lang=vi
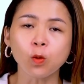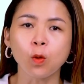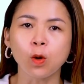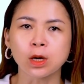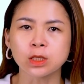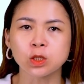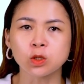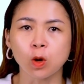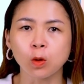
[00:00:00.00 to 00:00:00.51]

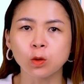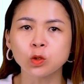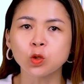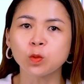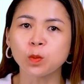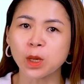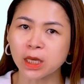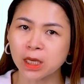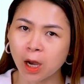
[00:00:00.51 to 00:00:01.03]
của số
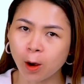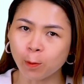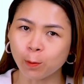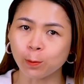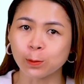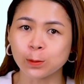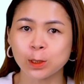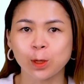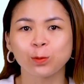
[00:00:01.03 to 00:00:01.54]
trung bình cộng
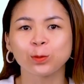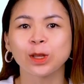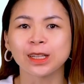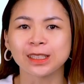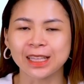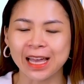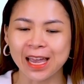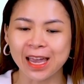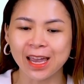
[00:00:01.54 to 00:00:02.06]
trong
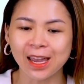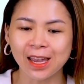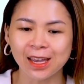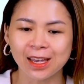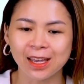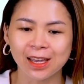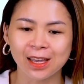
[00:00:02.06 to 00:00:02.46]
thực tế,